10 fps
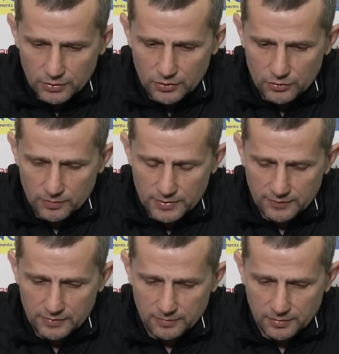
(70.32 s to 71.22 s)
все-таки, чтобы
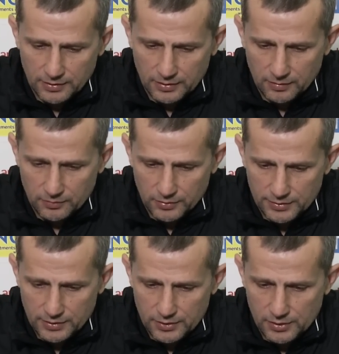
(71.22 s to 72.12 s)
завтра была игра
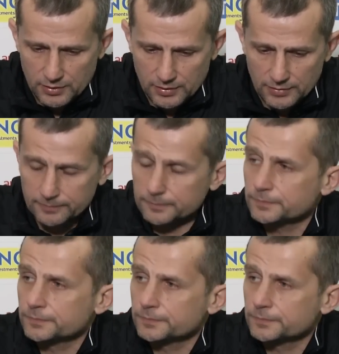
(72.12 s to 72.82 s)
более содержательной.